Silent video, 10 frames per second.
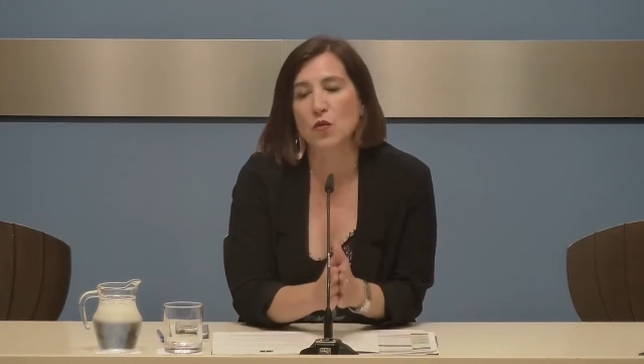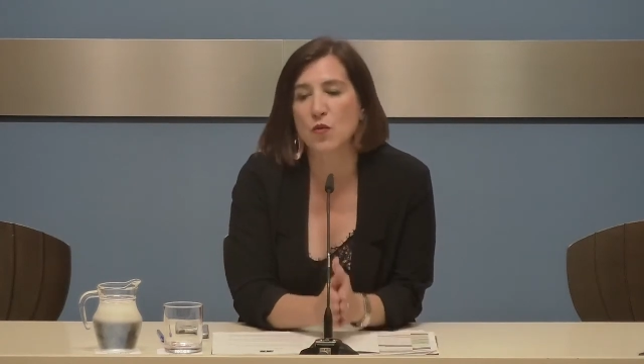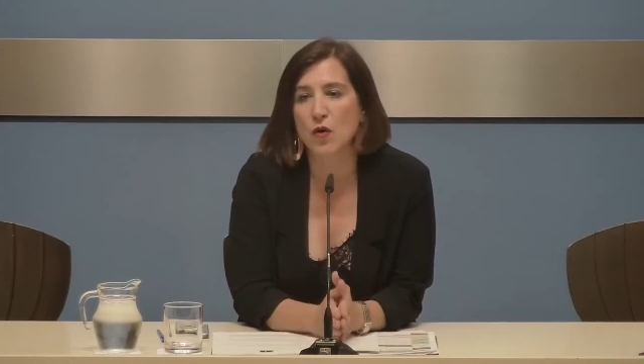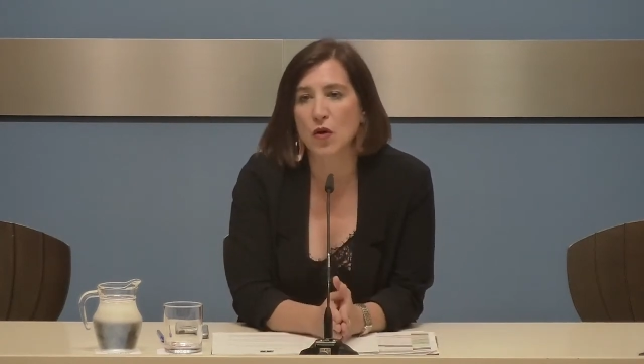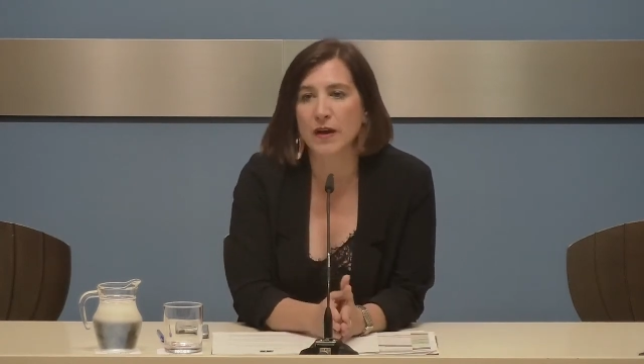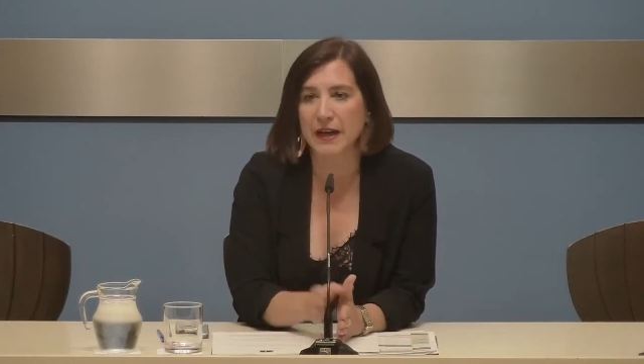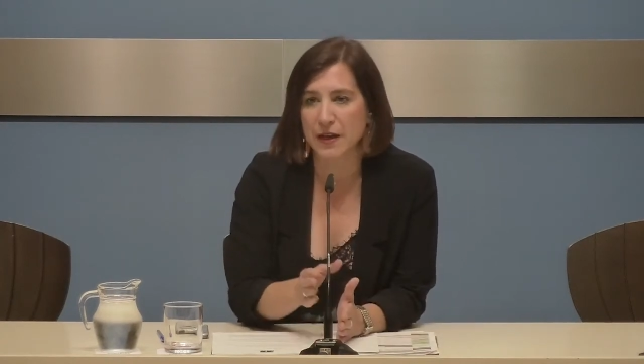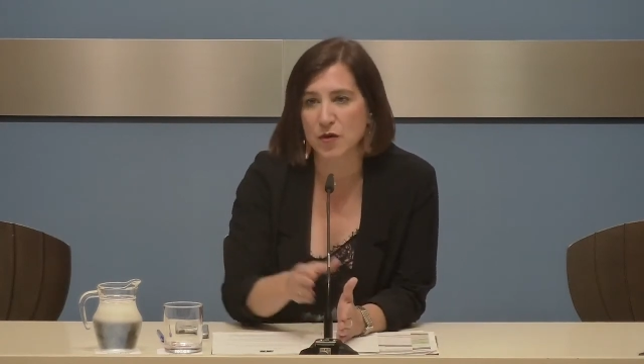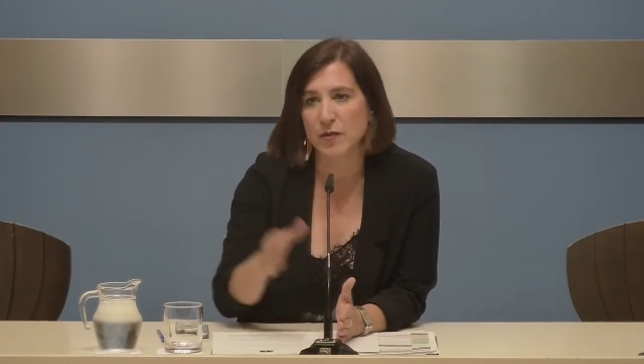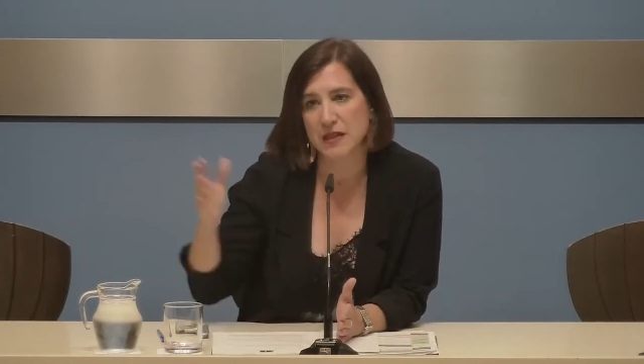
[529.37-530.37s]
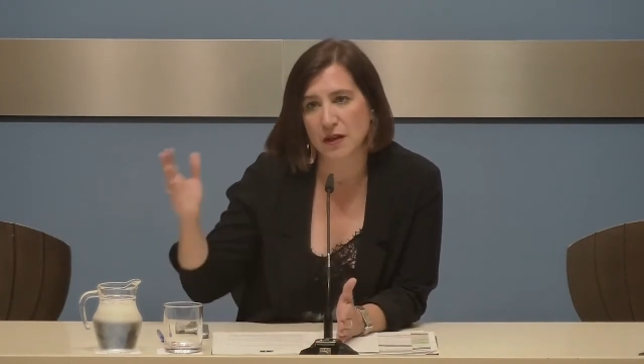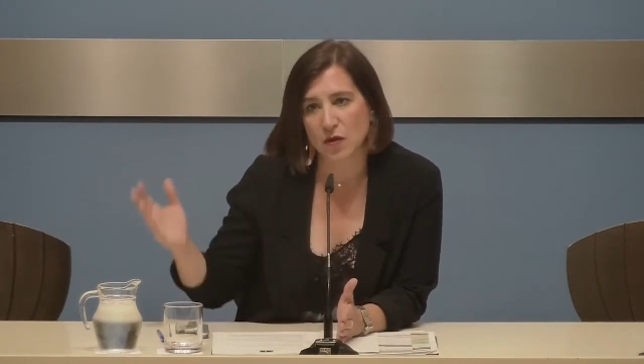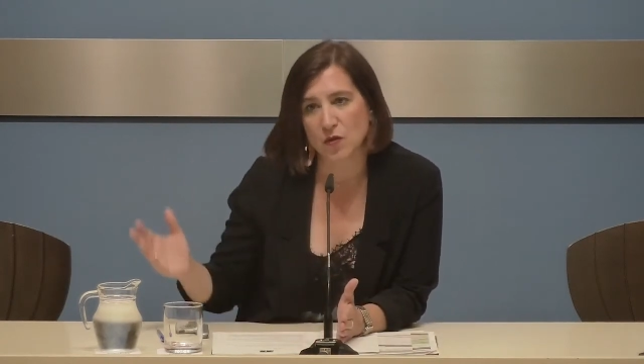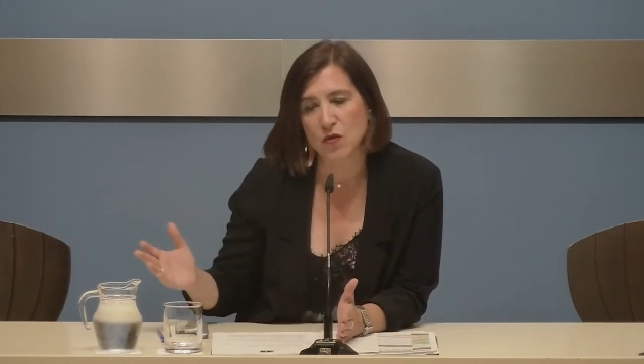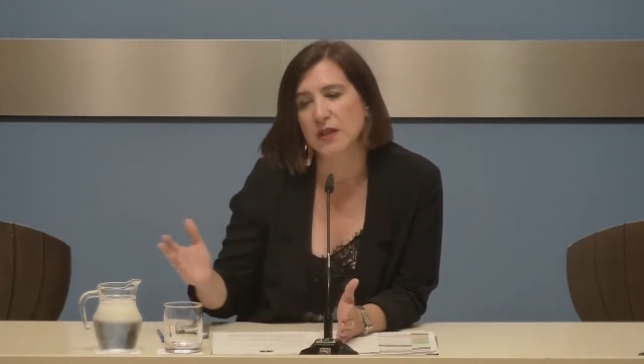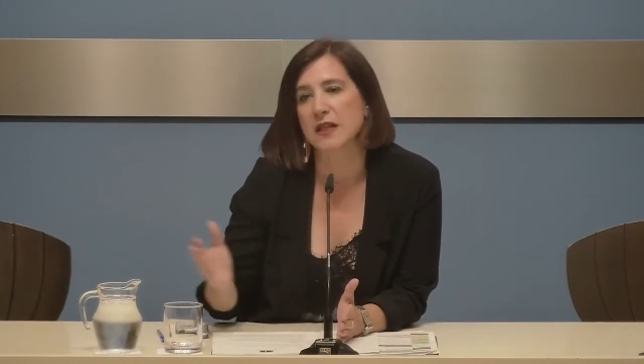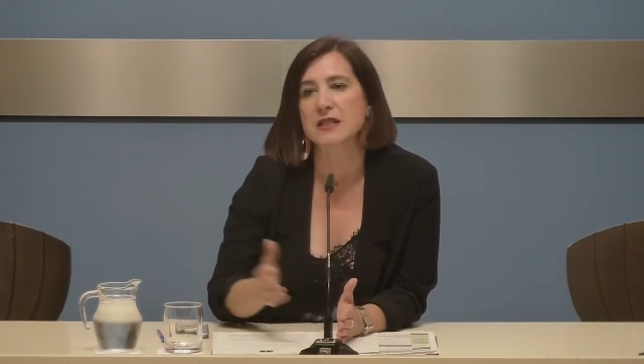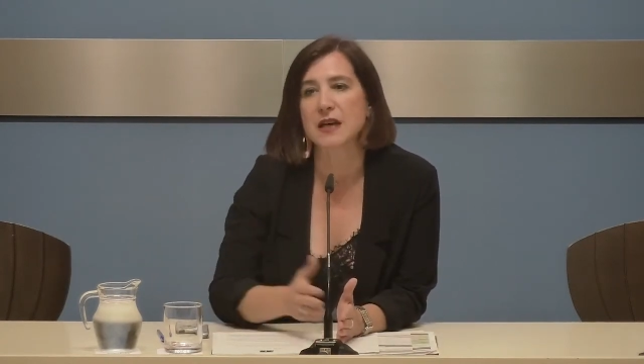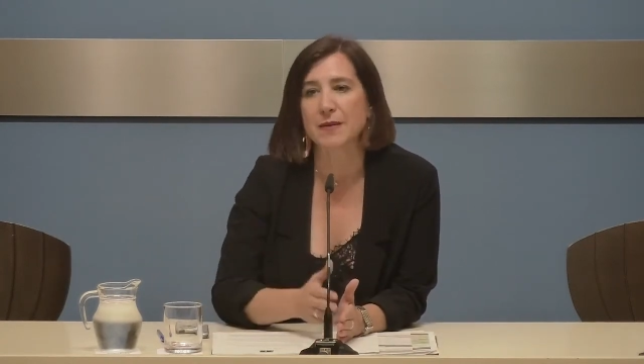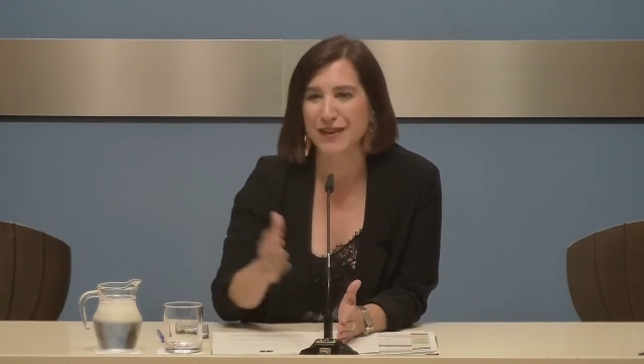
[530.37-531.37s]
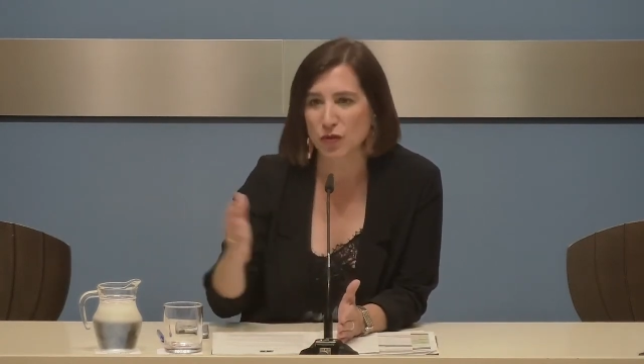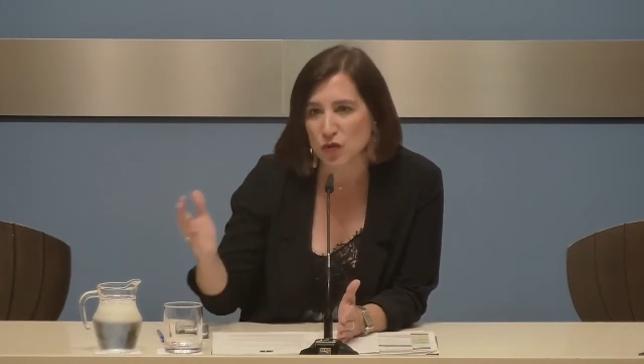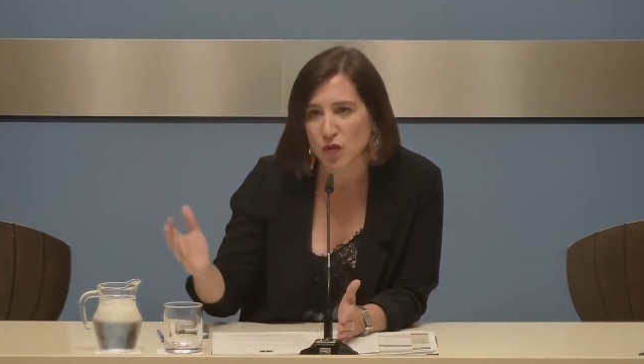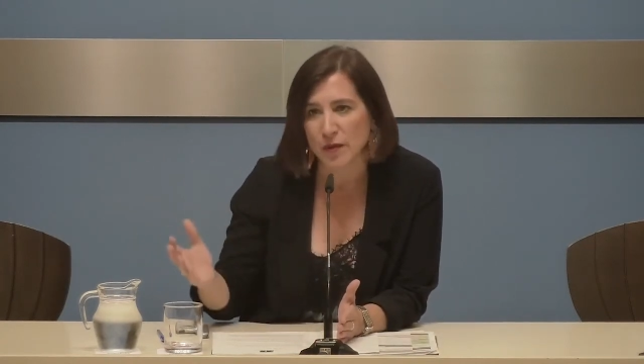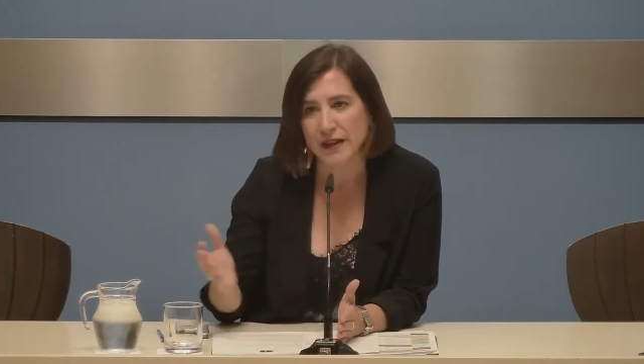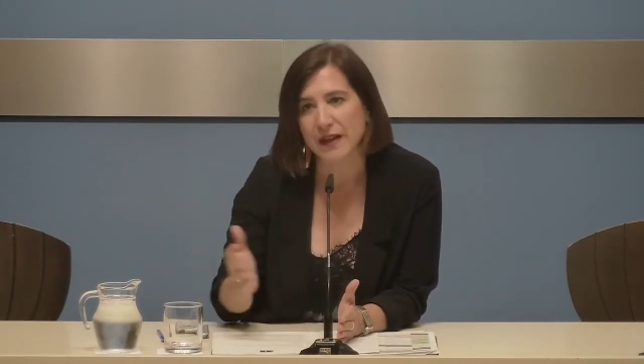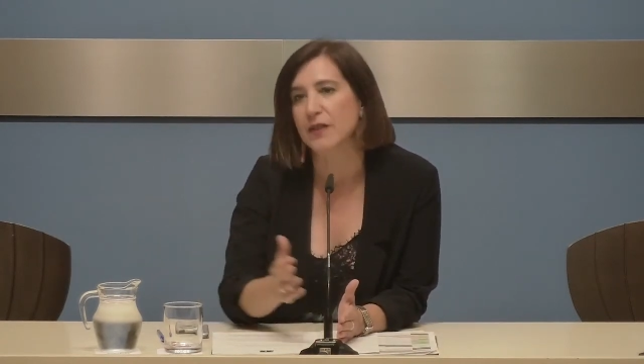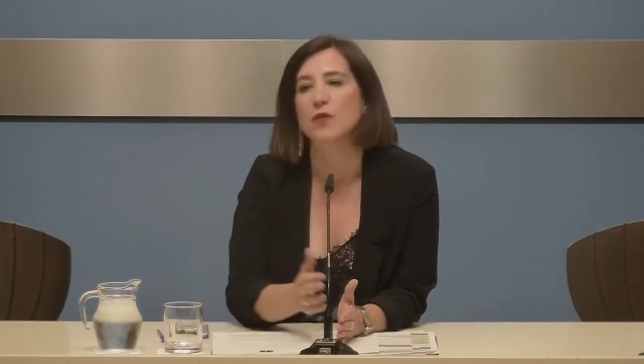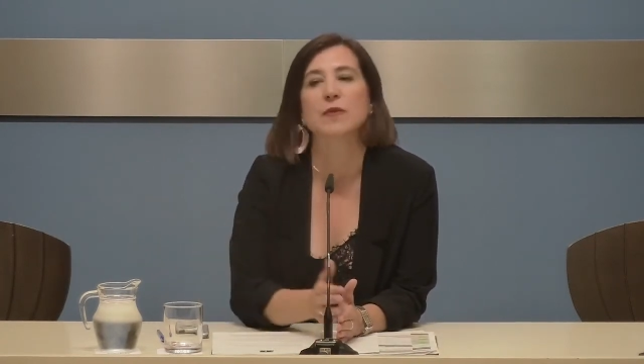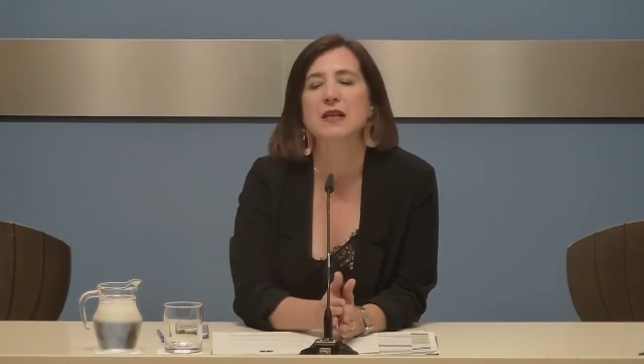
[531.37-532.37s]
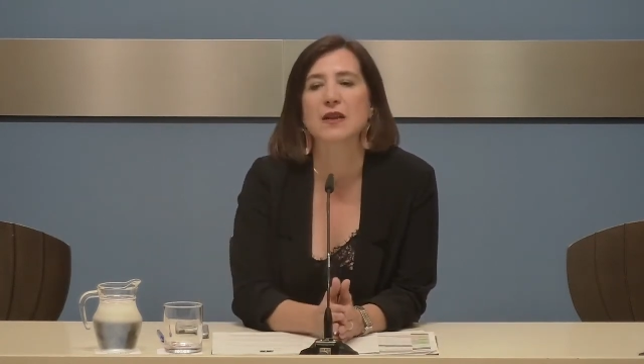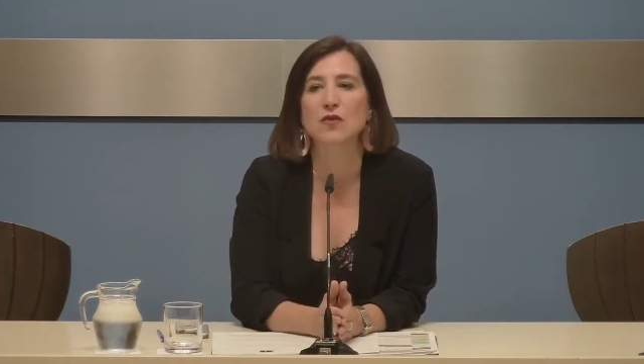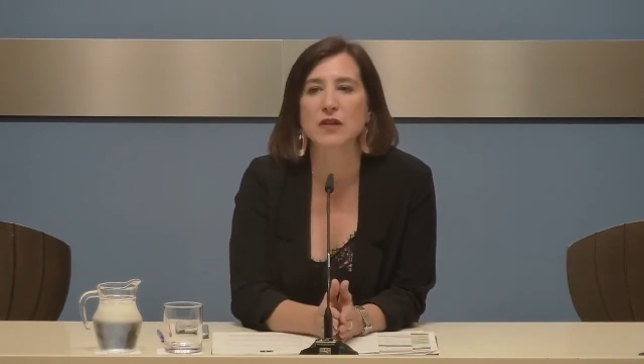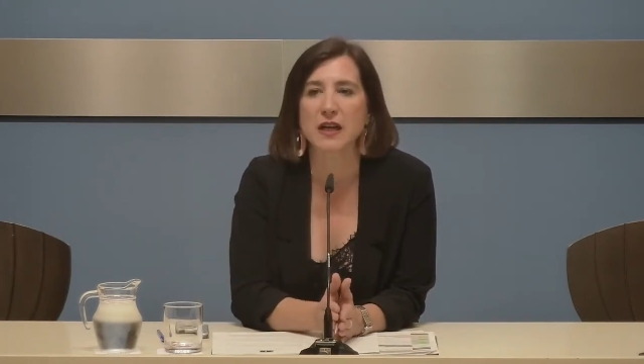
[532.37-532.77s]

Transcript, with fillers: hubo el año pasado, como ustedes saben, en octubre del año pasado,